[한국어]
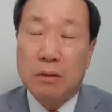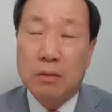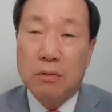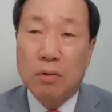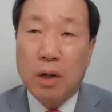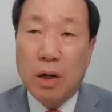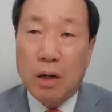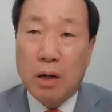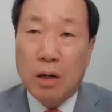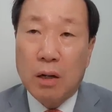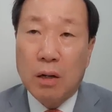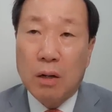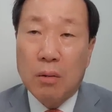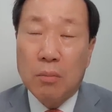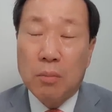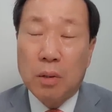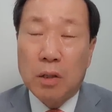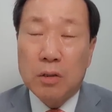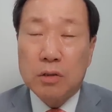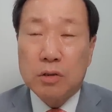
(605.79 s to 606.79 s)
왜?
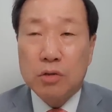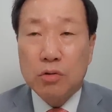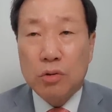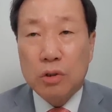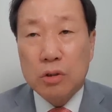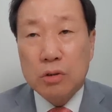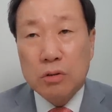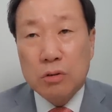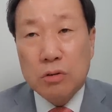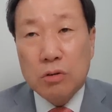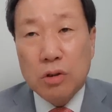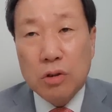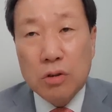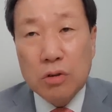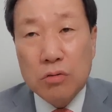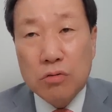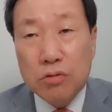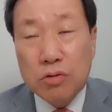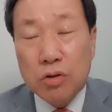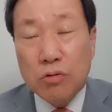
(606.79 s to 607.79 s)
박지원 전
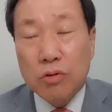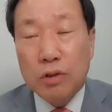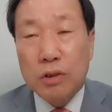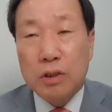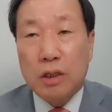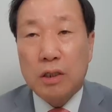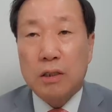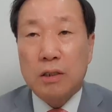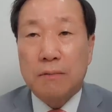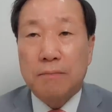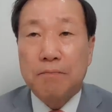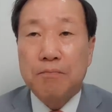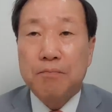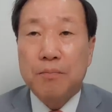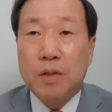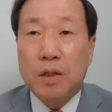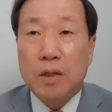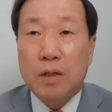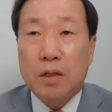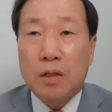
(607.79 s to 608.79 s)
국정원장은
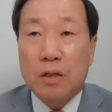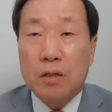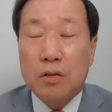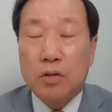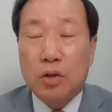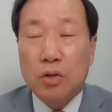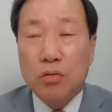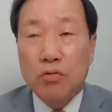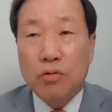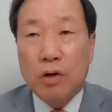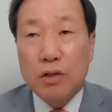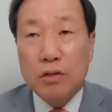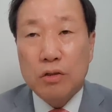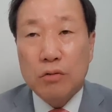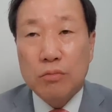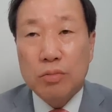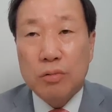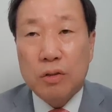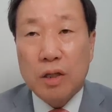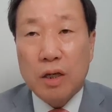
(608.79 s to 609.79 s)
전두환
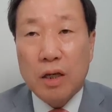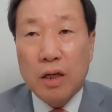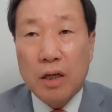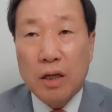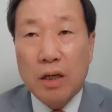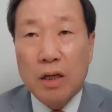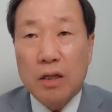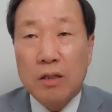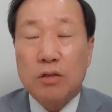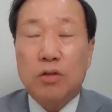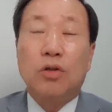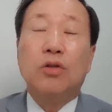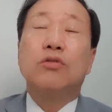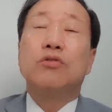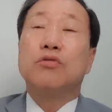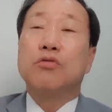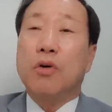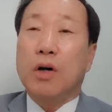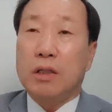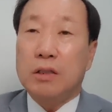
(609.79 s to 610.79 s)
정부 때
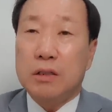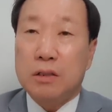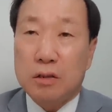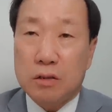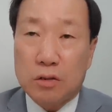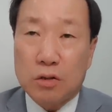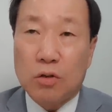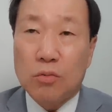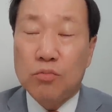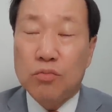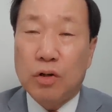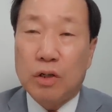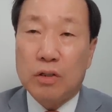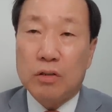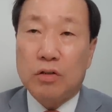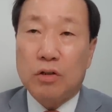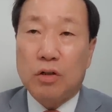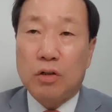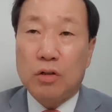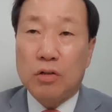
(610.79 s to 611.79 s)
전두환
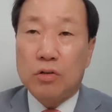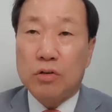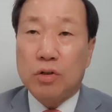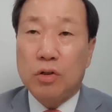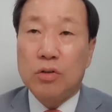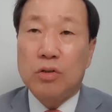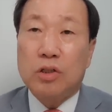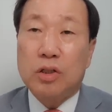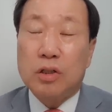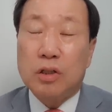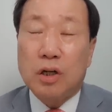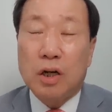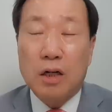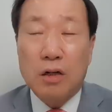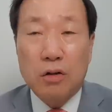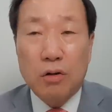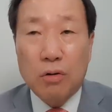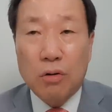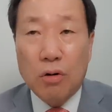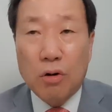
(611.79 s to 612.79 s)
정부에서 정치를
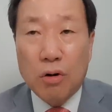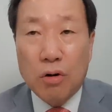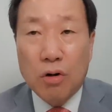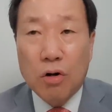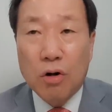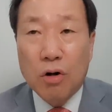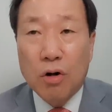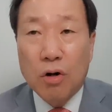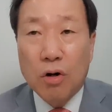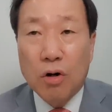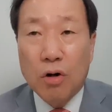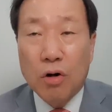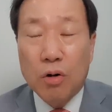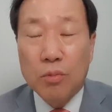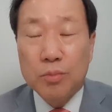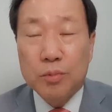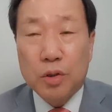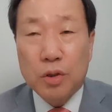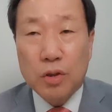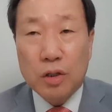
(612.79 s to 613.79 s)
하려고
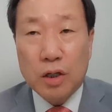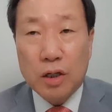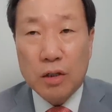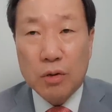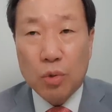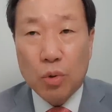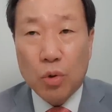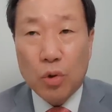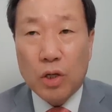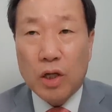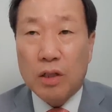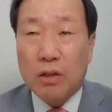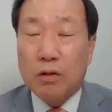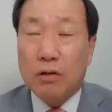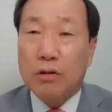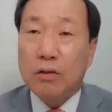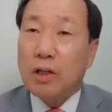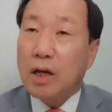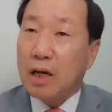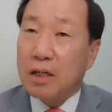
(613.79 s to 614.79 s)
엄청나게 노력했던
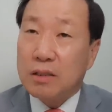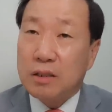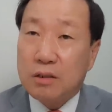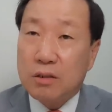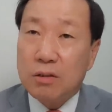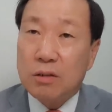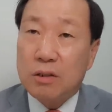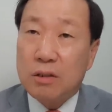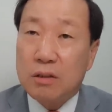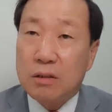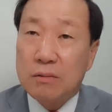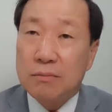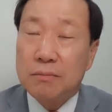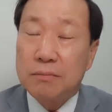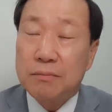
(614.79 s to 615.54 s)
거 다 아시죠? 그거.